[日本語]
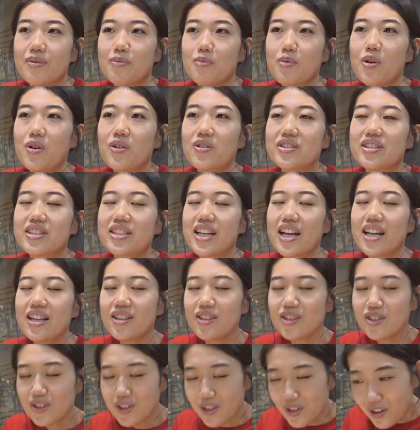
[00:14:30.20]
もうちゃん
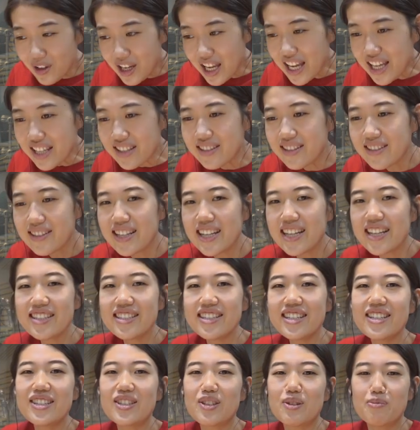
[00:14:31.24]
と
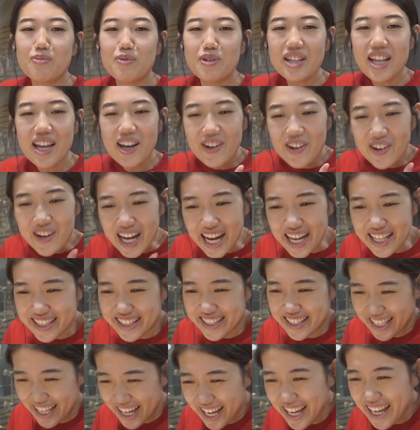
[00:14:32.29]
SDGs 胸を張っ
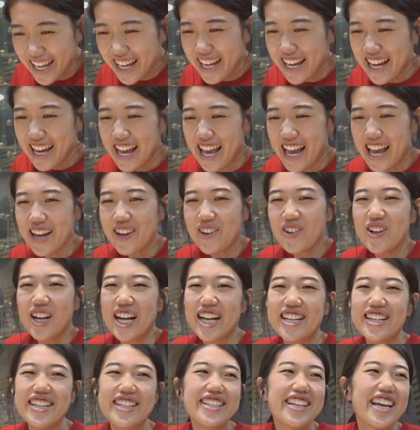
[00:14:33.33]
てエコ
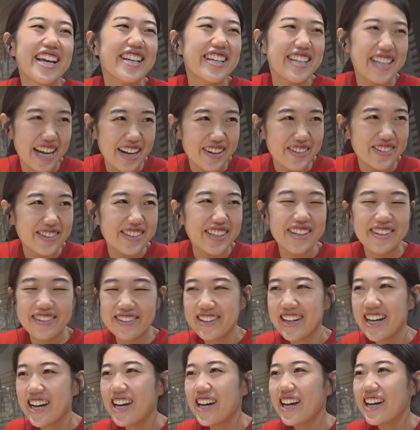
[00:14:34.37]
な人間になるってい
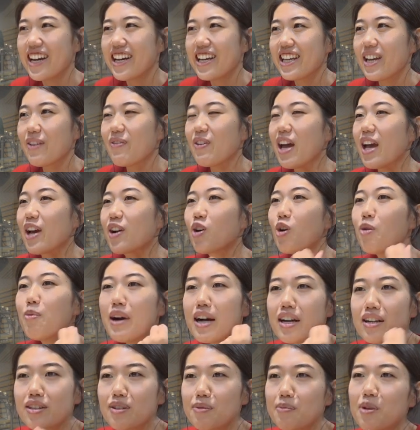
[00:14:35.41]
うやっぱり
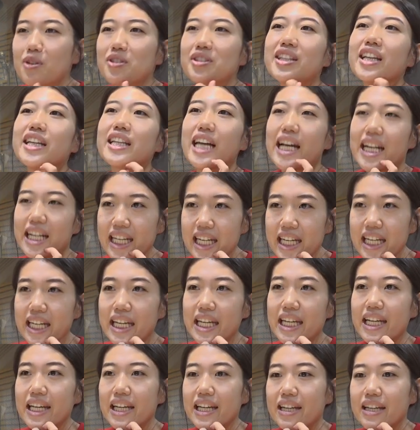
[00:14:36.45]
エコバッグ持ってた
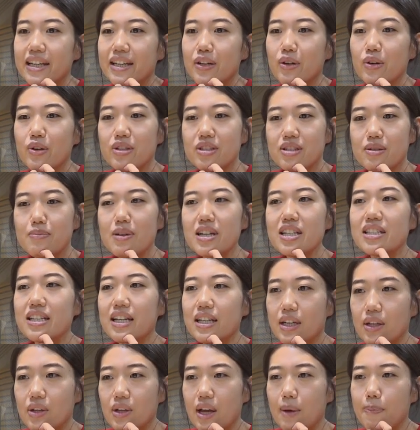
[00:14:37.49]
りいろいろしまし
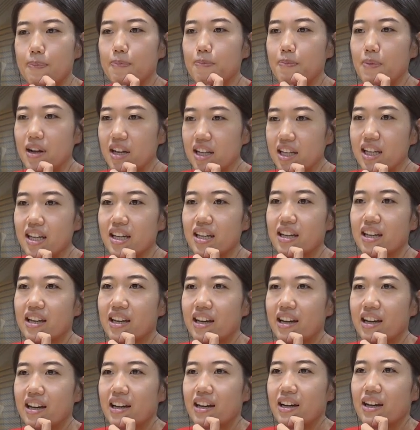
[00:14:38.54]
たけどやっぱり
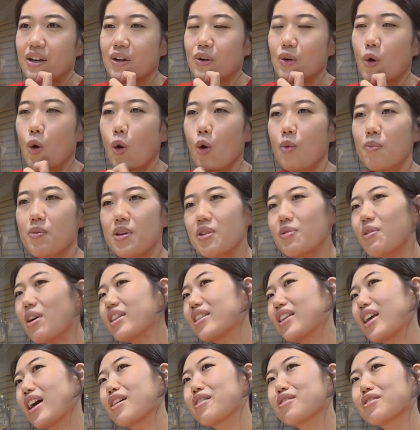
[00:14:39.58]
ゴミ
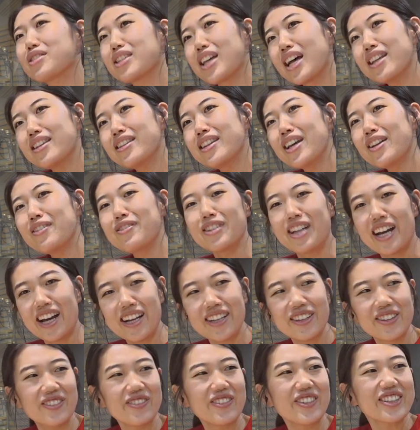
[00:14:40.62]
はたくさん出る
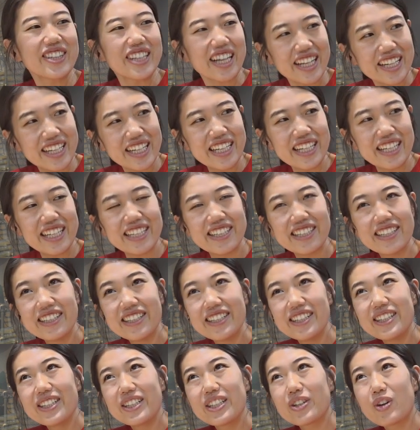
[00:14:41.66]
なと思ったり
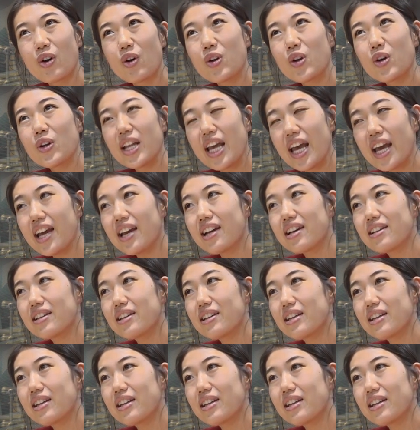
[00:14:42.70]
このね